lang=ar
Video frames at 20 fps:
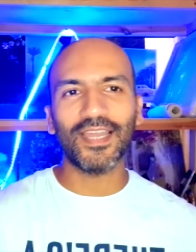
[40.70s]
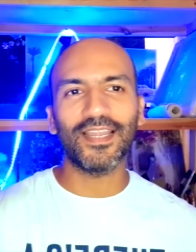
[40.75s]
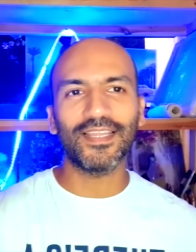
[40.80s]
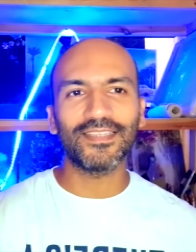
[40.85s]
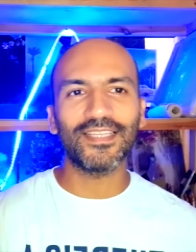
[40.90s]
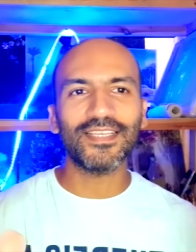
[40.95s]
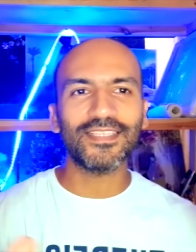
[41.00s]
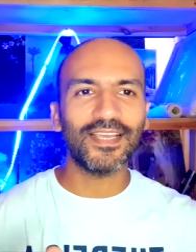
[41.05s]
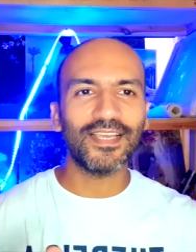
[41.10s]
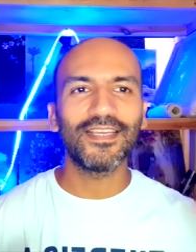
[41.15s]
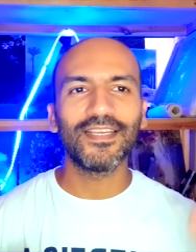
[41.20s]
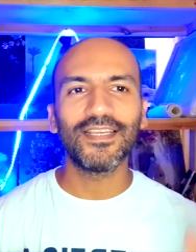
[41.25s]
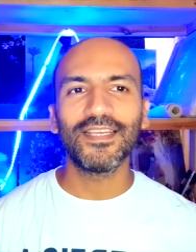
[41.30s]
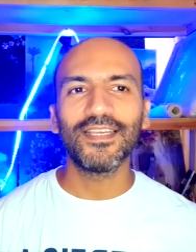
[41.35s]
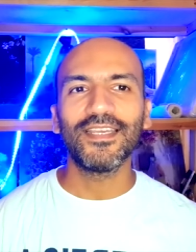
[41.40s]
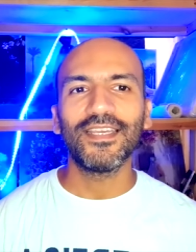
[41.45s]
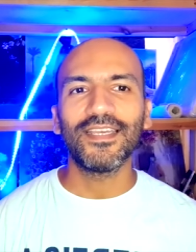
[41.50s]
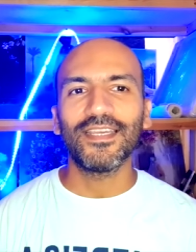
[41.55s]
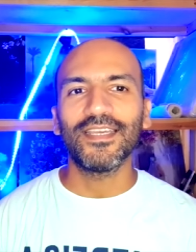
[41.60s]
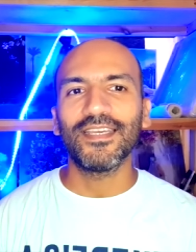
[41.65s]
دخل هندسه
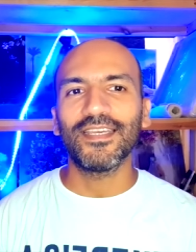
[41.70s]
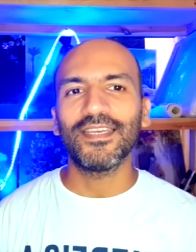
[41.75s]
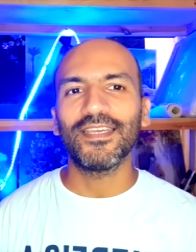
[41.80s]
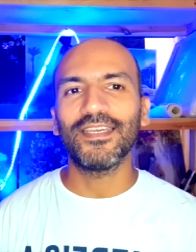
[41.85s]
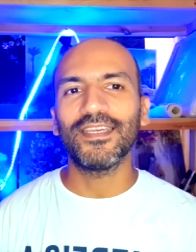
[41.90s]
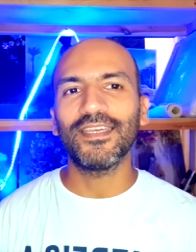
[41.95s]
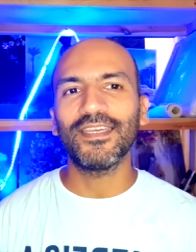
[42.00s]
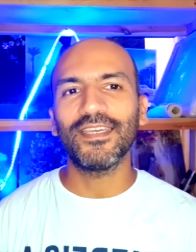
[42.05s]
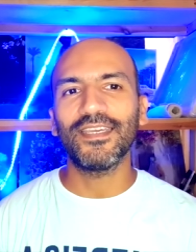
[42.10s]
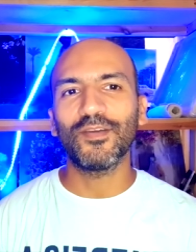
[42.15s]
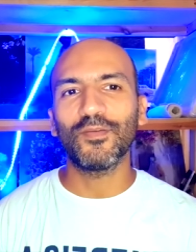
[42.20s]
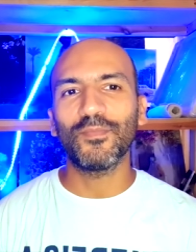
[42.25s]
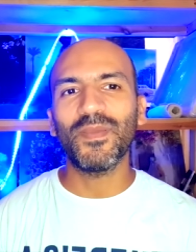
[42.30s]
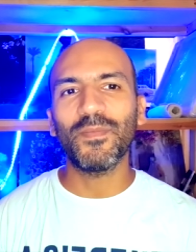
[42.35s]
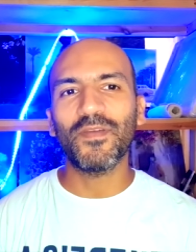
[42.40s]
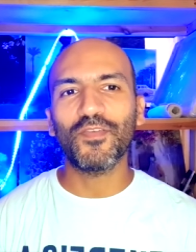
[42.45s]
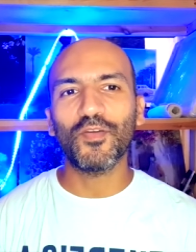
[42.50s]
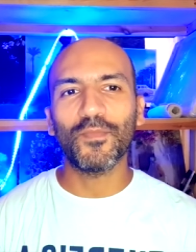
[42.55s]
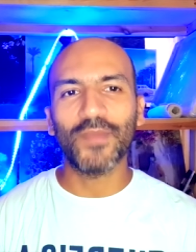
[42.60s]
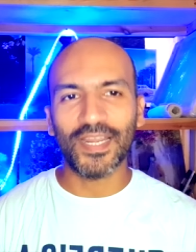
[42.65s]
آه،
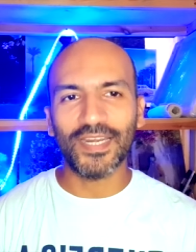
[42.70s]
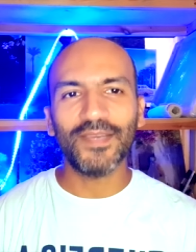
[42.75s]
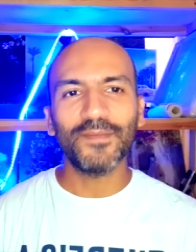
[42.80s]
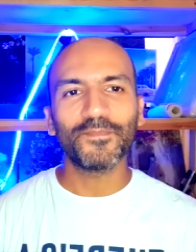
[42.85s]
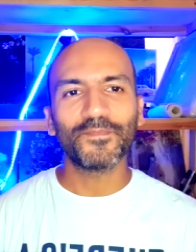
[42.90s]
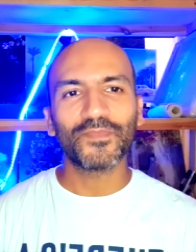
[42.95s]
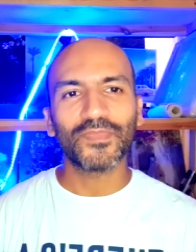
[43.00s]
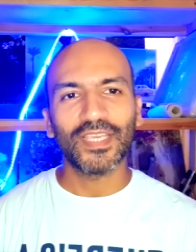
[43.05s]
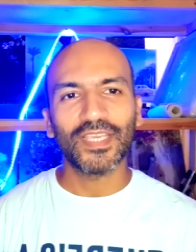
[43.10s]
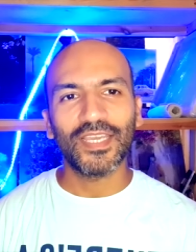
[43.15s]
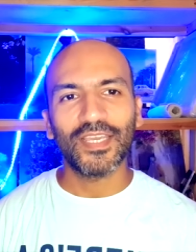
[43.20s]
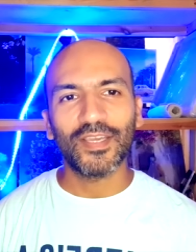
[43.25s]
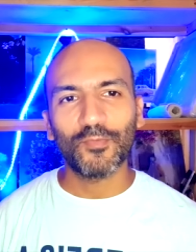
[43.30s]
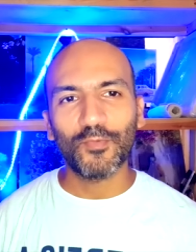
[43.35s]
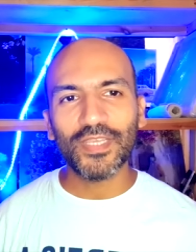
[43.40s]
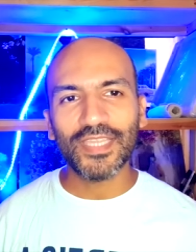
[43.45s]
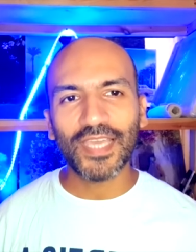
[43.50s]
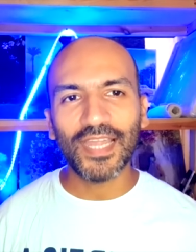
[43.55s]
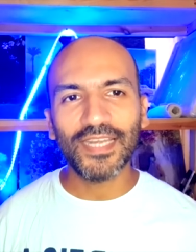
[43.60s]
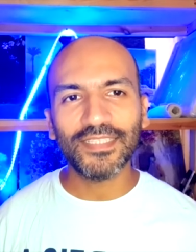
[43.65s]
بما فيهم انا
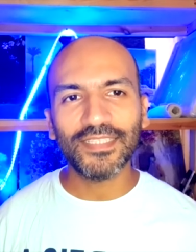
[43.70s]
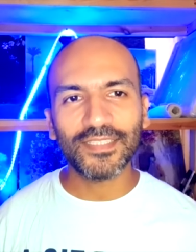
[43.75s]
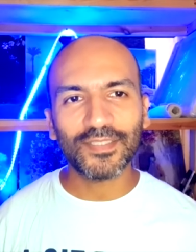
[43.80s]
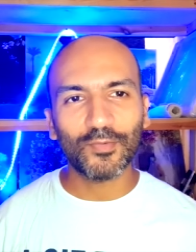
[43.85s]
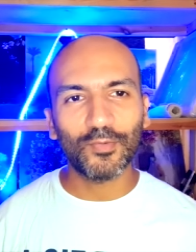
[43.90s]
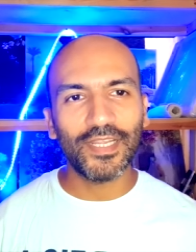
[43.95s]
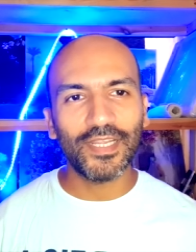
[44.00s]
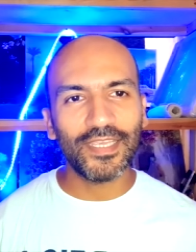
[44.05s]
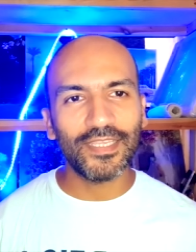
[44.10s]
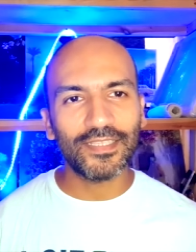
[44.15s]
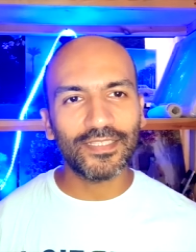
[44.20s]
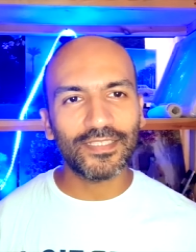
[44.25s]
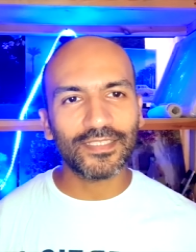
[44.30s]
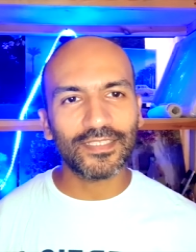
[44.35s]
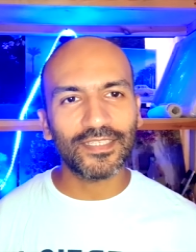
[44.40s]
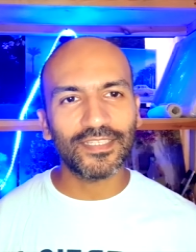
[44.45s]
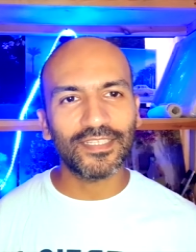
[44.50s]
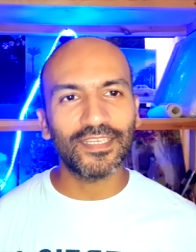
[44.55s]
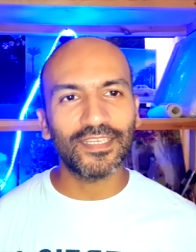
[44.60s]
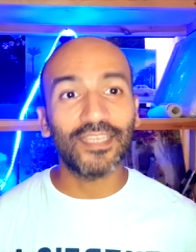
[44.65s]
ودخلت كليه
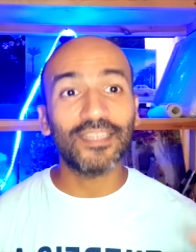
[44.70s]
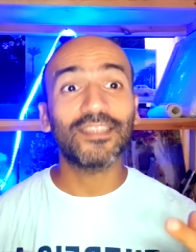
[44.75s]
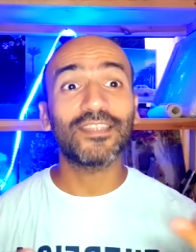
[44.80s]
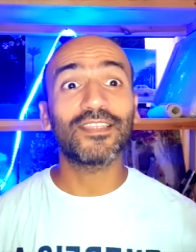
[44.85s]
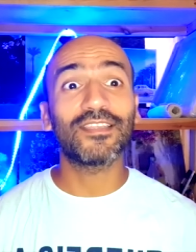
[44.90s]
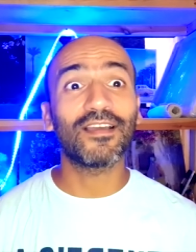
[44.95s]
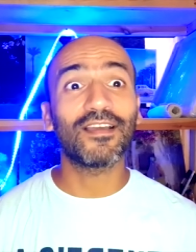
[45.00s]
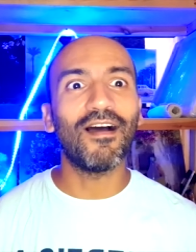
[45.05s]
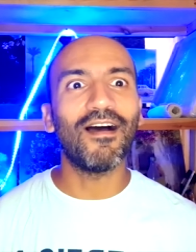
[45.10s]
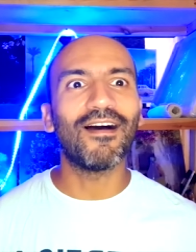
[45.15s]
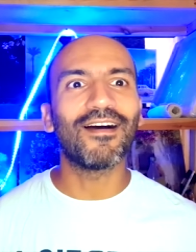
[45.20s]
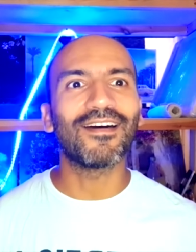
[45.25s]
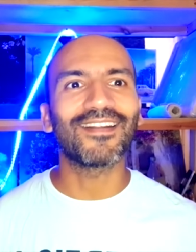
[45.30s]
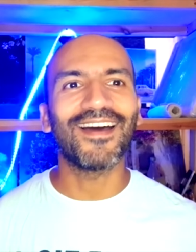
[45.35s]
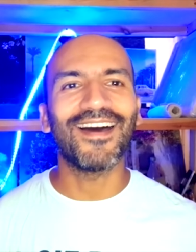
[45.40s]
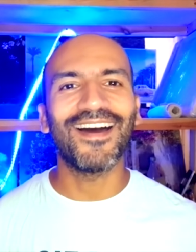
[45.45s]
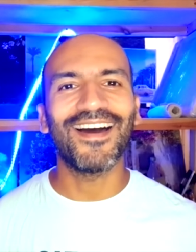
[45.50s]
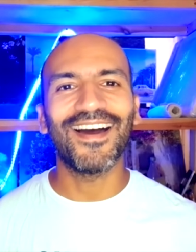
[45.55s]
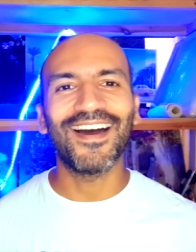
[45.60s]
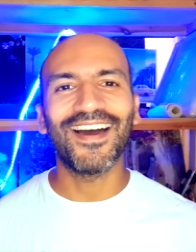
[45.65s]

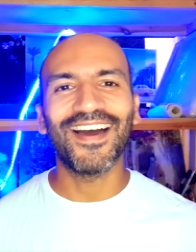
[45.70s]
التجاره